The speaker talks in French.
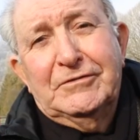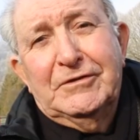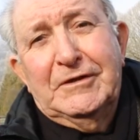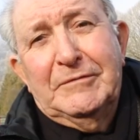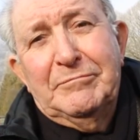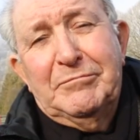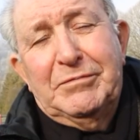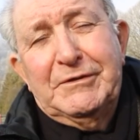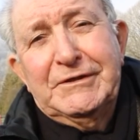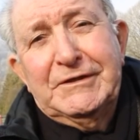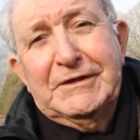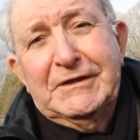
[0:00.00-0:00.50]

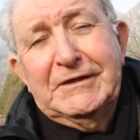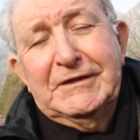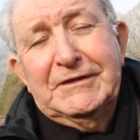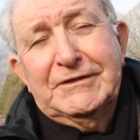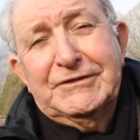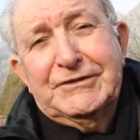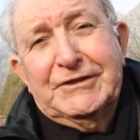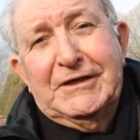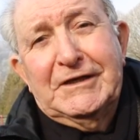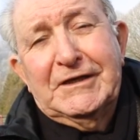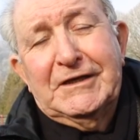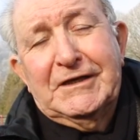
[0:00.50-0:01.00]
d'impliquer
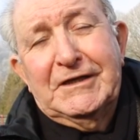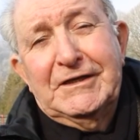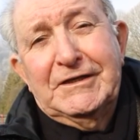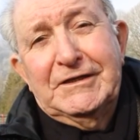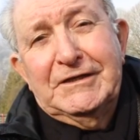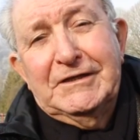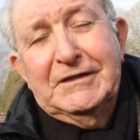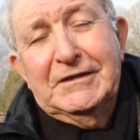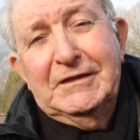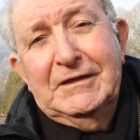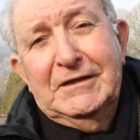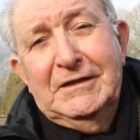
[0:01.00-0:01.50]
chaque
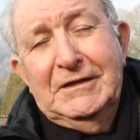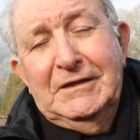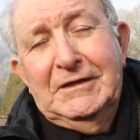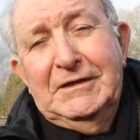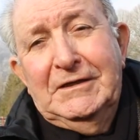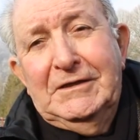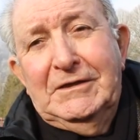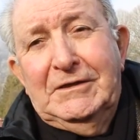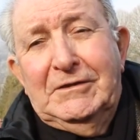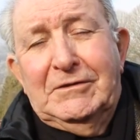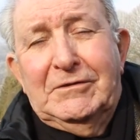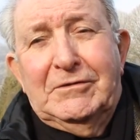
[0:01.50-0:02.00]
ligue
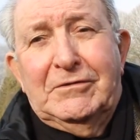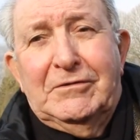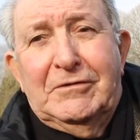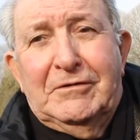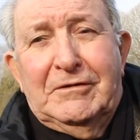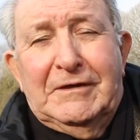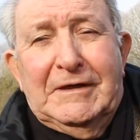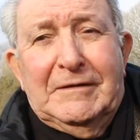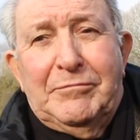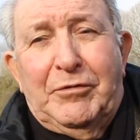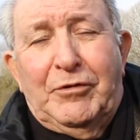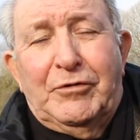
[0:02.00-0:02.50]

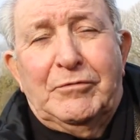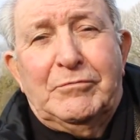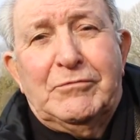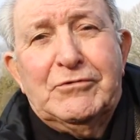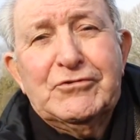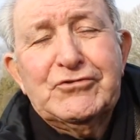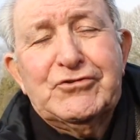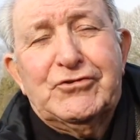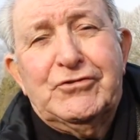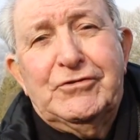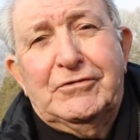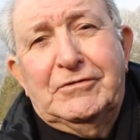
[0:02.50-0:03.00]
dans la
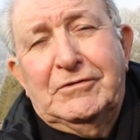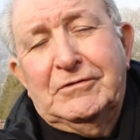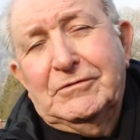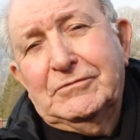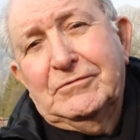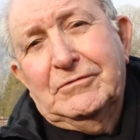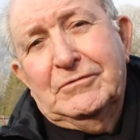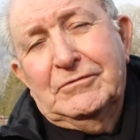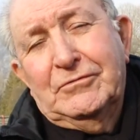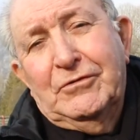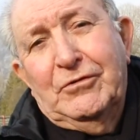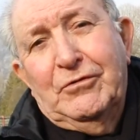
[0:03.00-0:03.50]
promotion
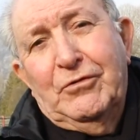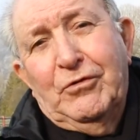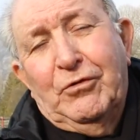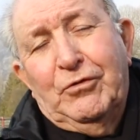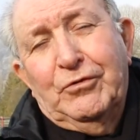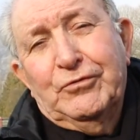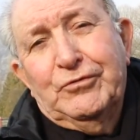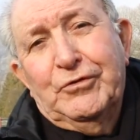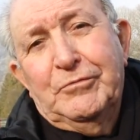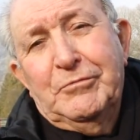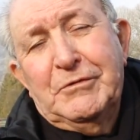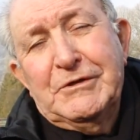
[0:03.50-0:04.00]
de,
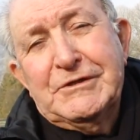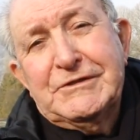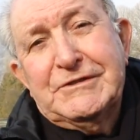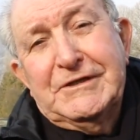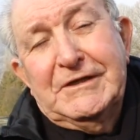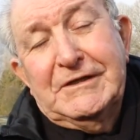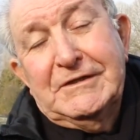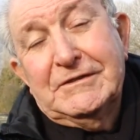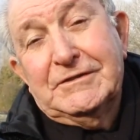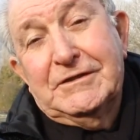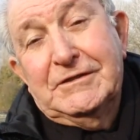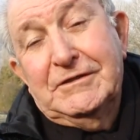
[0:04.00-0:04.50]
l'Euro
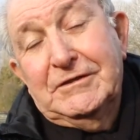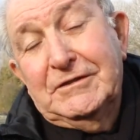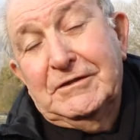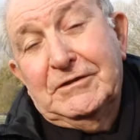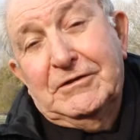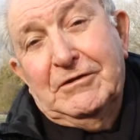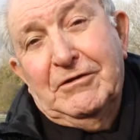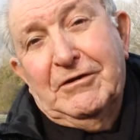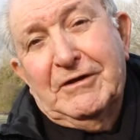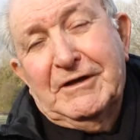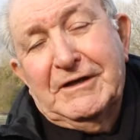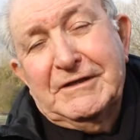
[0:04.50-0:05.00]
2016 qui
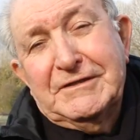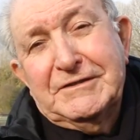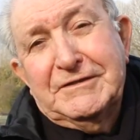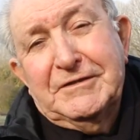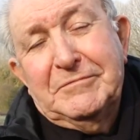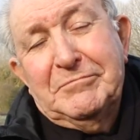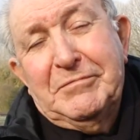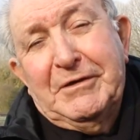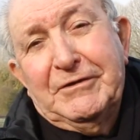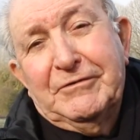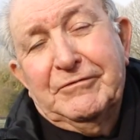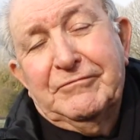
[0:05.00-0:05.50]
est organisée
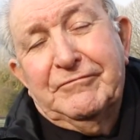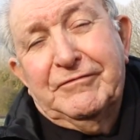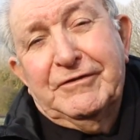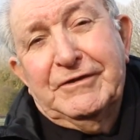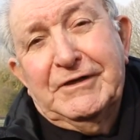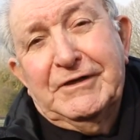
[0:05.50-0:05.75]
par notre